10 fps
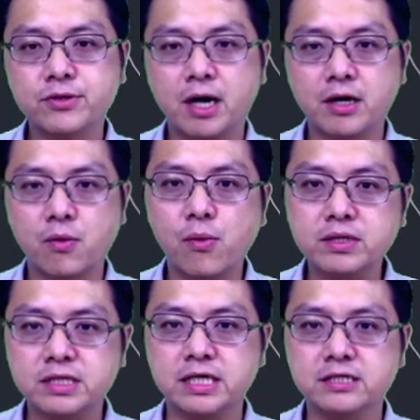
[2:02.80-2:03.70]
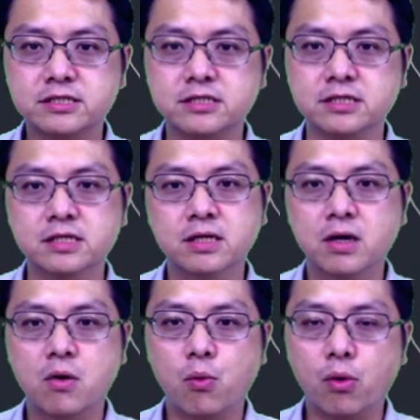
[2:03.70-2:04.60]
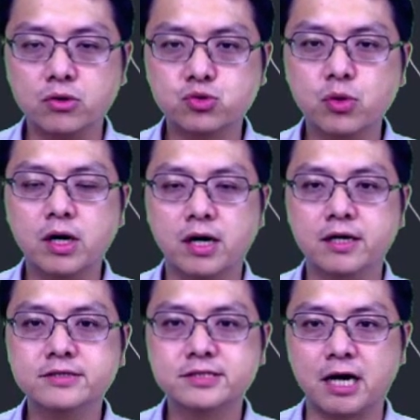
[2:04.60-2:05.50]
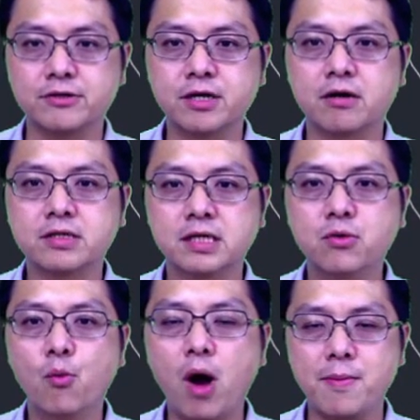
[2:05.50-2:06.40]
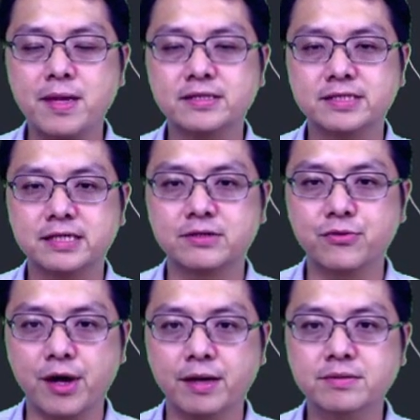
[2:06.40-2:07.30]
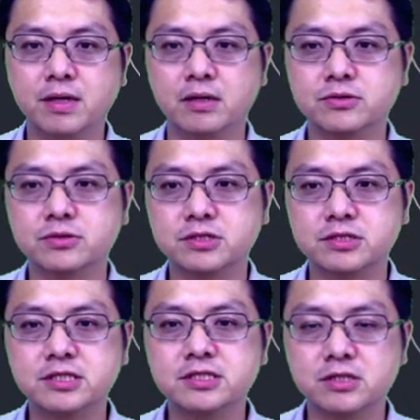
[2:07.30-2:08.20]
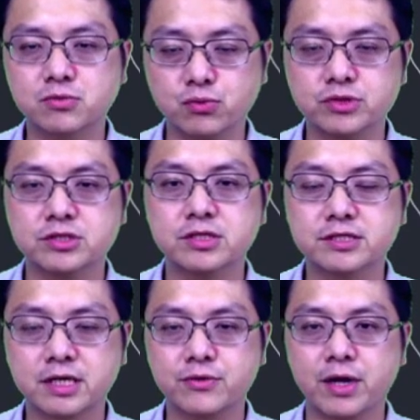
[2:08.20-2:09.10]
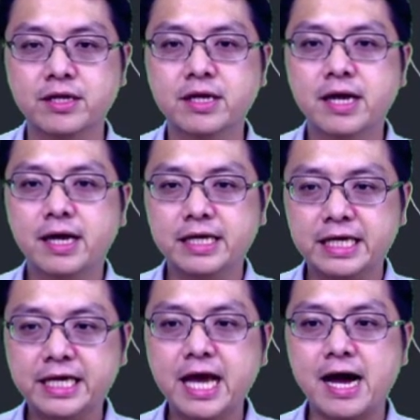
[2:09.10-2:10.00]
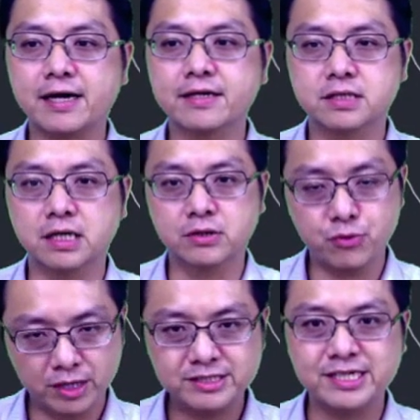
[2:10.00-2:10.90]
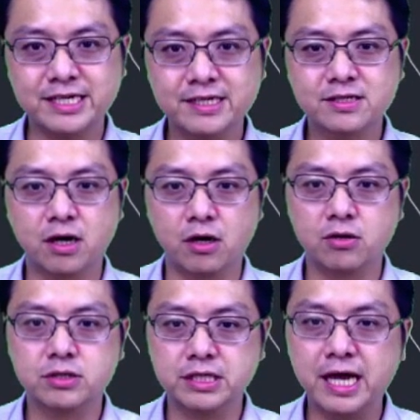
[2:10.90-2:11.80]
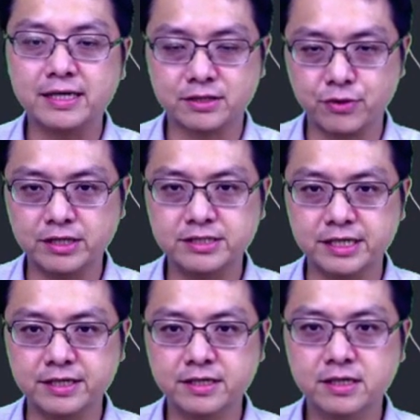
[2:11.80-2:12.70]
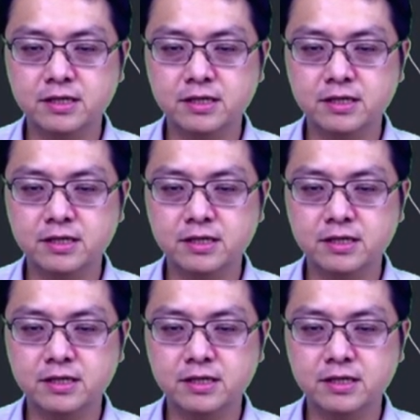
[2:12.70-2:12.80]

会遇到一个问题，是我如何找到跟外面这个圆，啊，就是直径这五十的这个圆一样的圆心，好，一样的圆心，